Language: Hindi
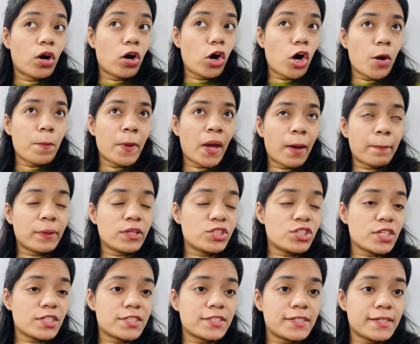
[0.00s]
और मैं अभी
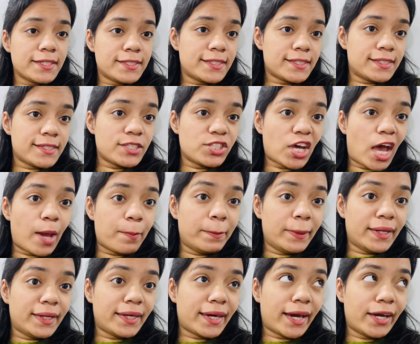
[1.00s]
जस्ट नीचे से चाय
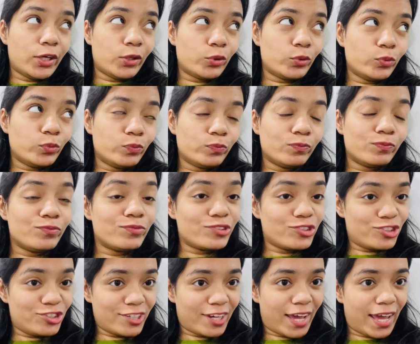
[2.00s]
पी के आई हूँ
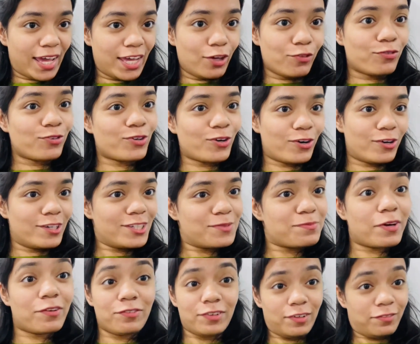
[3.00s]
चाय ऑफ
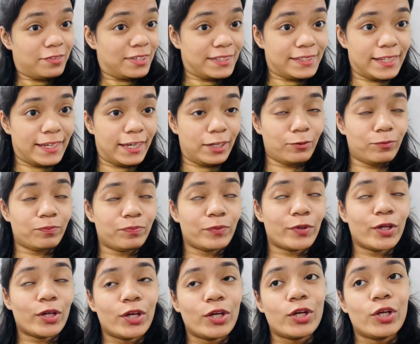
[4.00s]
कोर्स माय फेवरेट थिंग
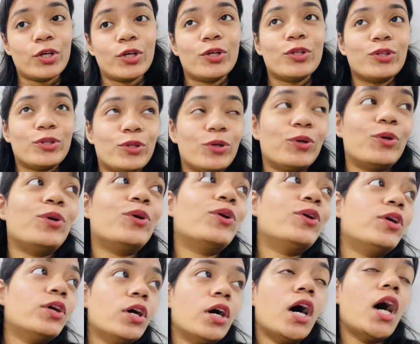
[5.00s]
तो
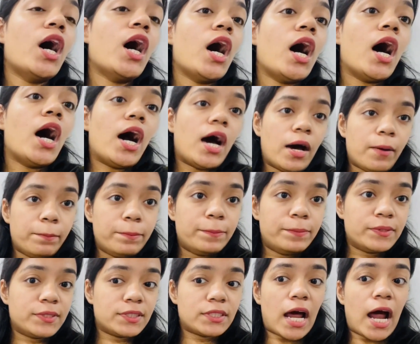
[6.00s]
अब
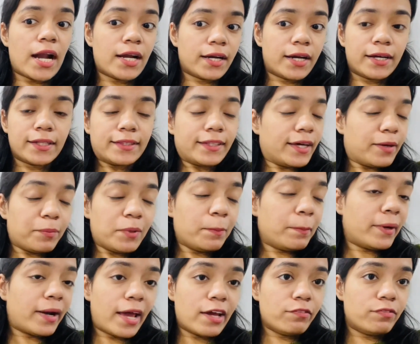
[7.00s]
स्टार्ट करते हैं अपनी
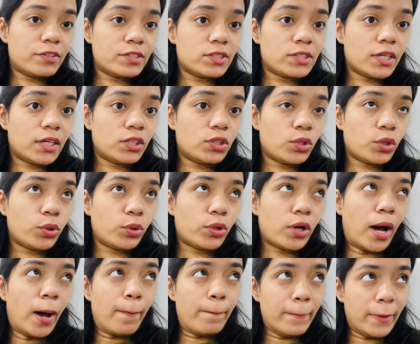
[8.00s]
पढ़ाई फिर से तो
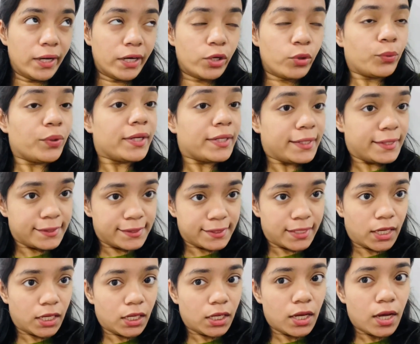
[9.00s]
अब मैं करूँगी
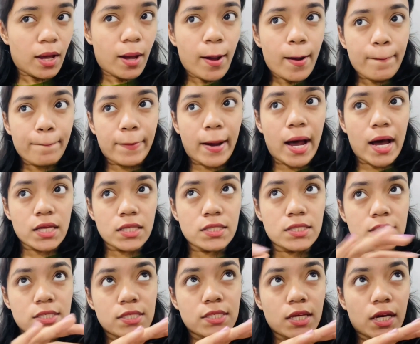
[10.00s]
रीजनिंग
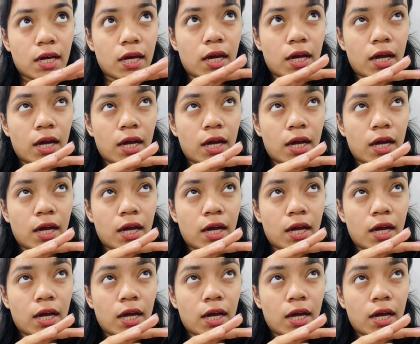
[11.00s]
पाँच से